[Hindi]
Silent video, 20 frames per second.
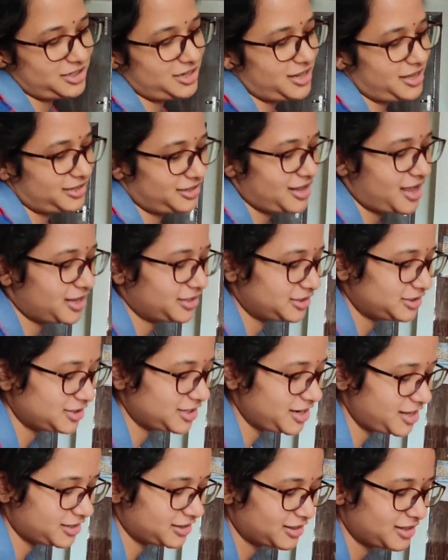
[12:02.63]
क्यों
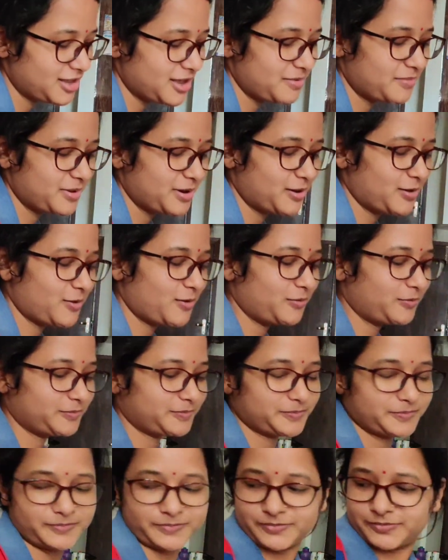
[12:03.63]
अच्छी लगती है अच्छी लगती है
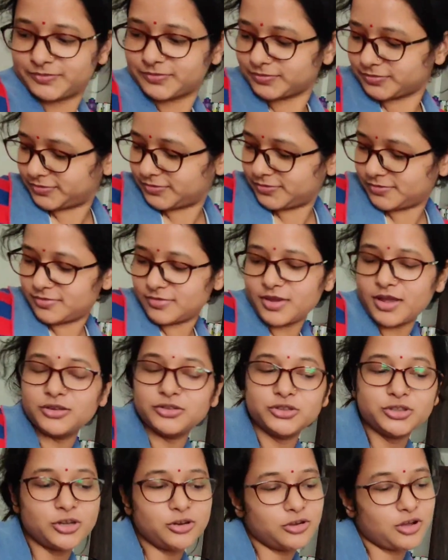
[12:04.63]
तेरे को
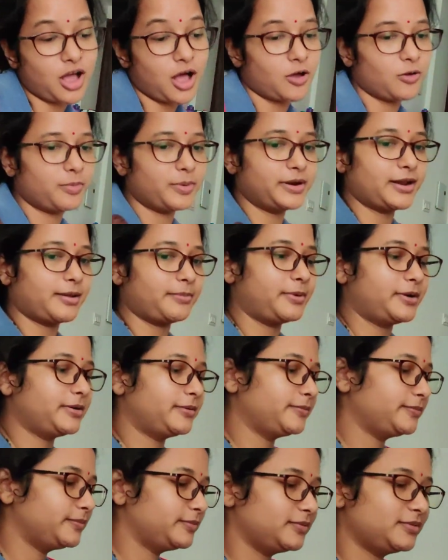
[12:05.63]
चलो खा खा
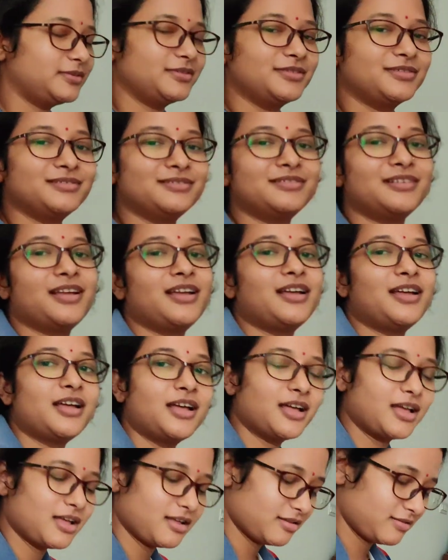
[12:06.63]
एक बार टेस्ट करके बता
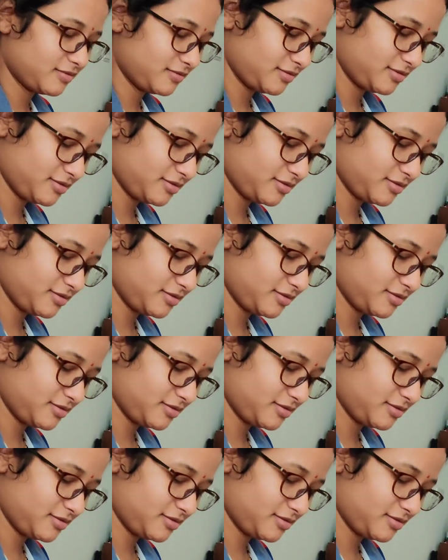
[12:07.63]
कैसी बनी है